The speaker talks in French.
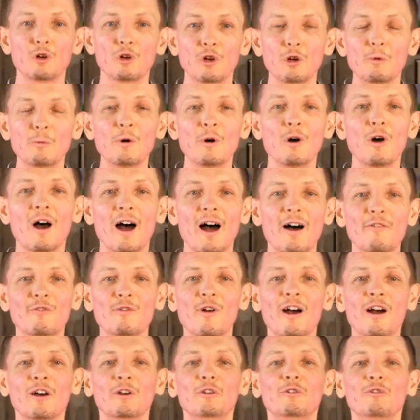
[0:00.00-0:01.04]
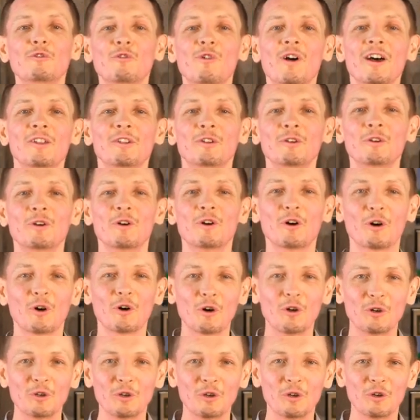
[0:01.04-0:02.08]
Comment avoir une voix de
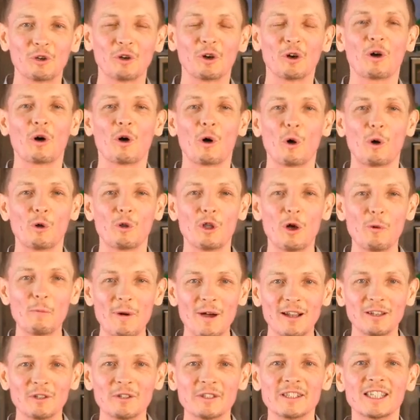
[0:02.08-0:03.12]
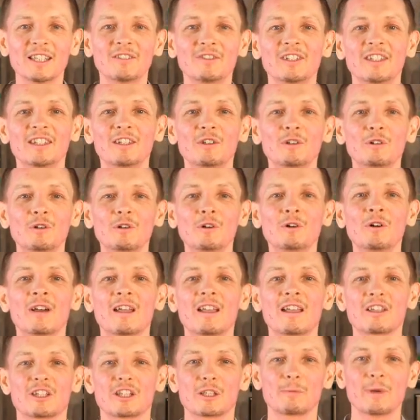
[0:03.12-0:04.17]
rocker On en parle dans cette vidéo,
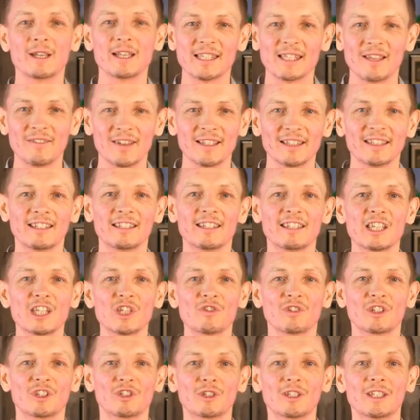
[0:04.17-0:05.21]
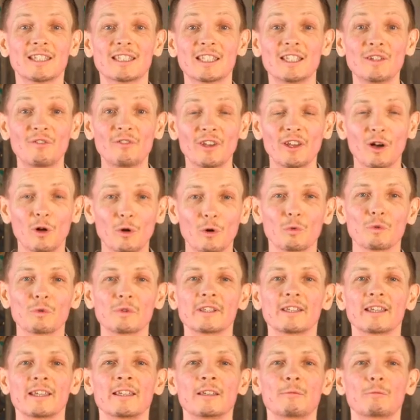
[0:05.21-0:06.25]
j'espère que ça va t'aider, je vais te donner différents
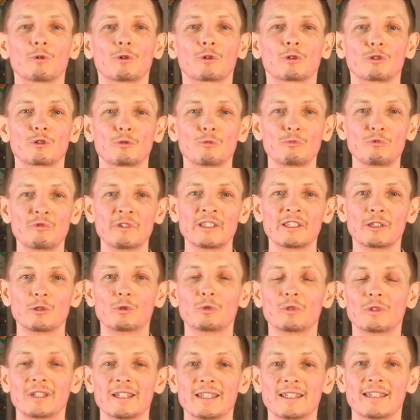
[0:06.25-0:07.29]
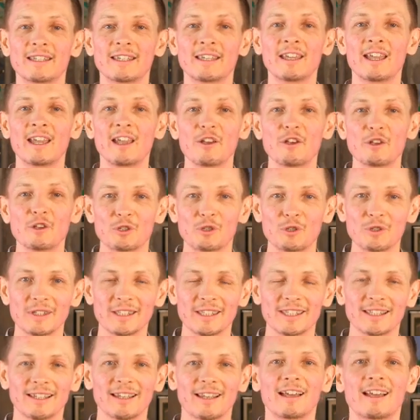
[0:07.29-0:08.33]
conseils pour que tu puisses utiliser ce
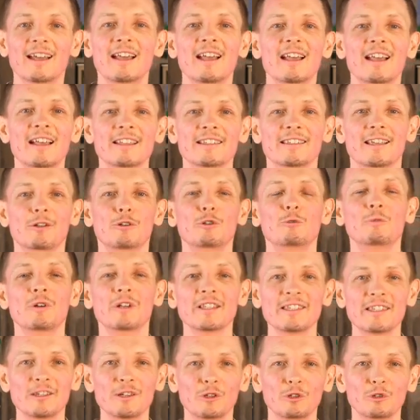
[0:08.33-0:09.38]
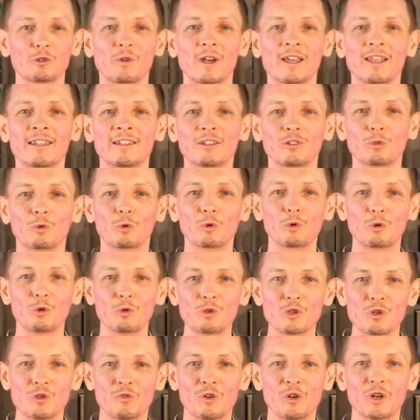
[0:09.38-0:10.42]
style. Salut, moi c'est Antoine, ton
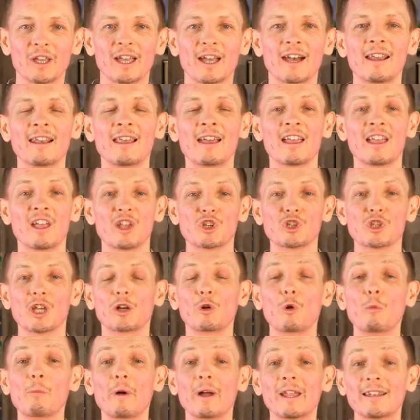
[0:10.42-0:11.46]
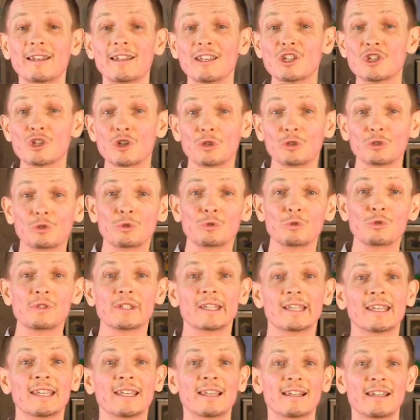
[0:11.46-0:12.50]
coach vocal. J'accompagne les
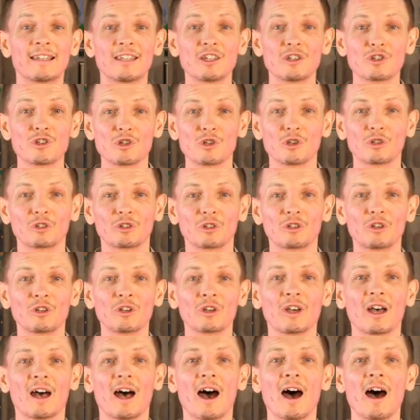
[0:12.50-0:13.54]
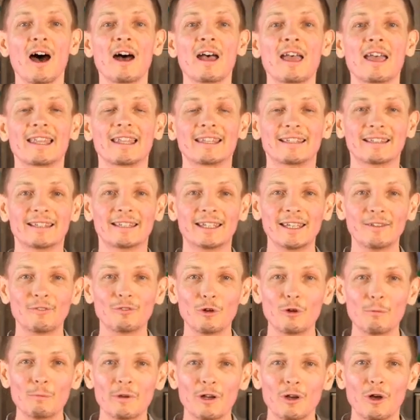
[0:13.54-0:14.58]
chanteuses et les chanteurs à
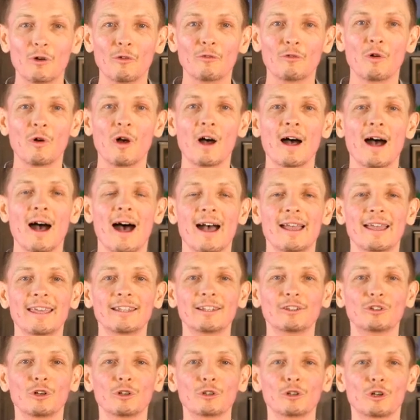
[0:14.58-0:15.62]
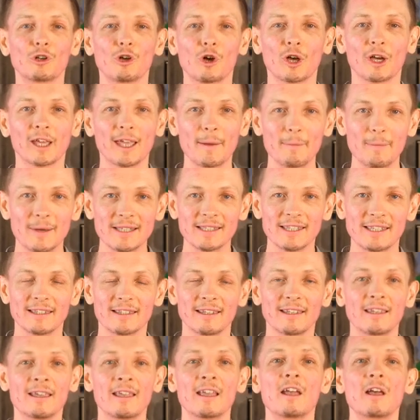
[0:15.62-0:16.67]
développer leur voix, à étendre leur
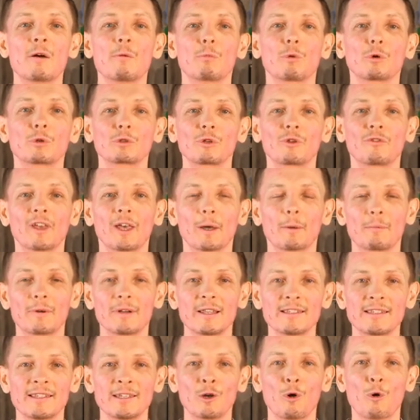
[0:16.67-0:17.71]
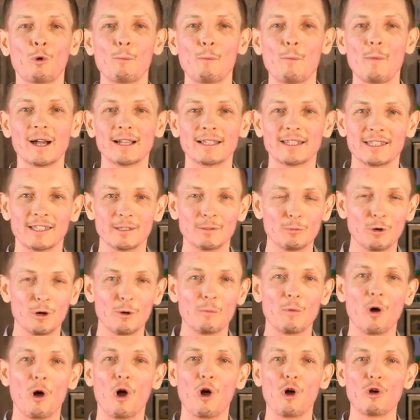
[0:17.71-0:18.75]
capacité pour se faire plaisir au
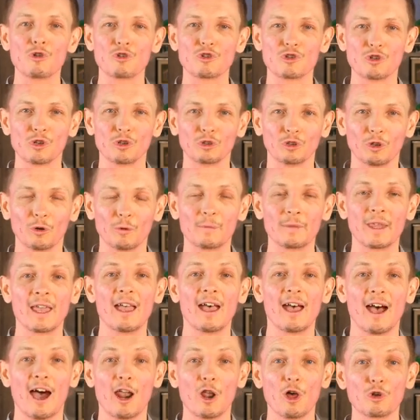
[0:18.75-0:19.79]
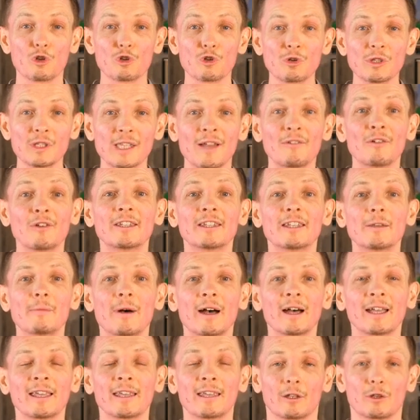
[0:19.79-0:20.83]
maximum en chantant. Alors juste avant de
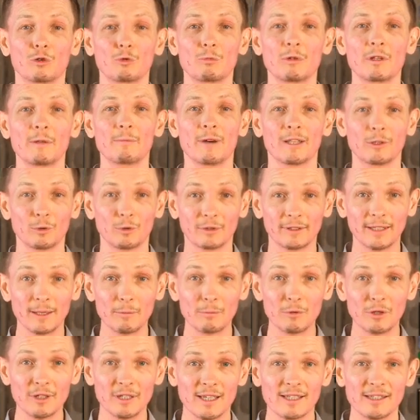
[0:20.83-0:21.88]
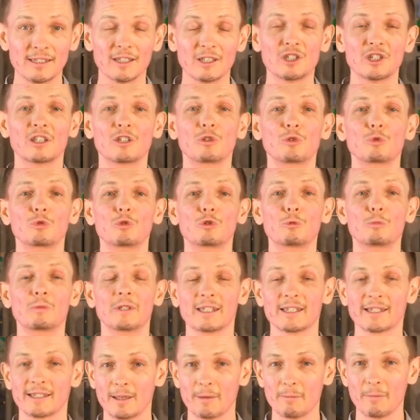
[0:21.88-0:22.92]
démarrer, n'oublie pas de t'abonner à cette chaîne YouTube
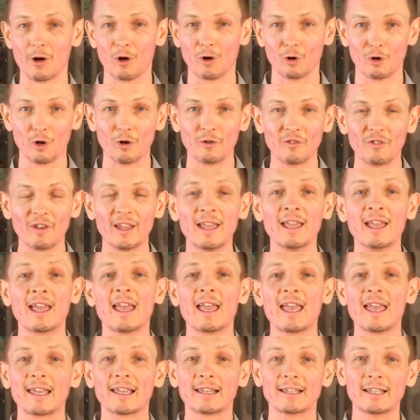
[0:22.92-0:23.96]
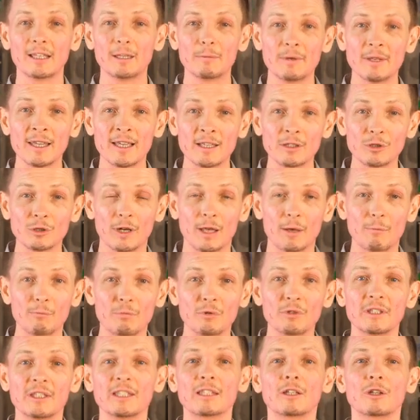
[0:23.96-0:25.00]
si ce n'est pas encore fait. Clique bien sur la
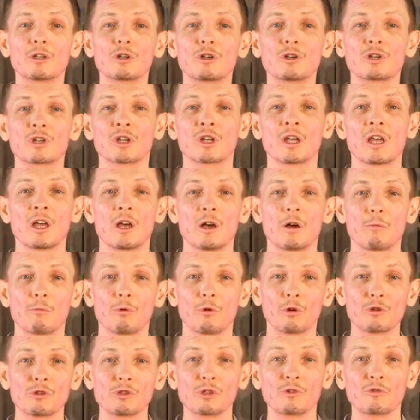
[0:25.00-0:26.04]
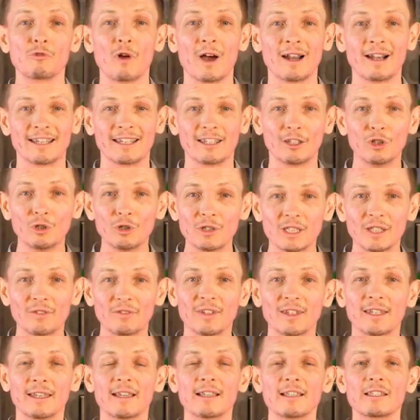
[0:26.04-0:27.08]
petite cloche pour recevoir les
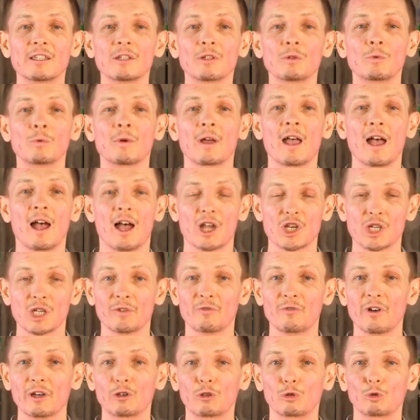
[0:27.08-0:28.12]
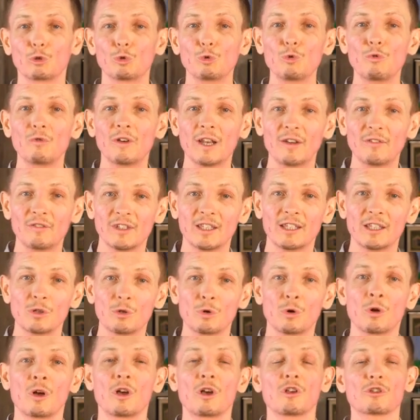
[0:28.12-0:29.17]
notifications à chaque fois qu'une nouvelle
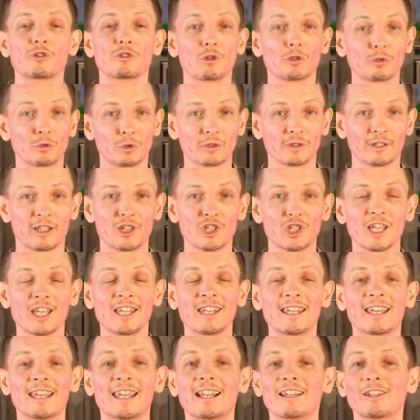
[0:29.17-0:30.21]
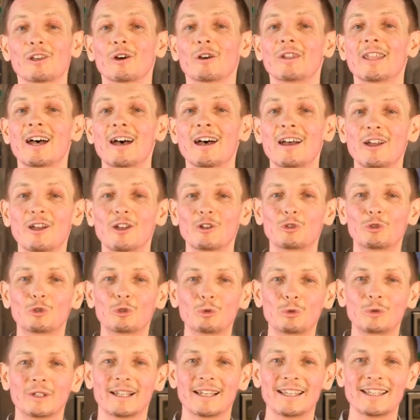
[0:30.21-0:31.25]
vidéo sort sur cette chaîne il y en a
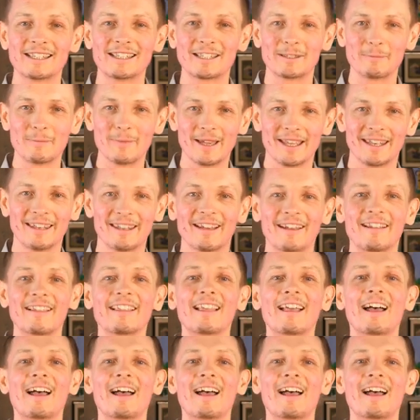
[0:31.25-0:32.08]
toutes les semaines.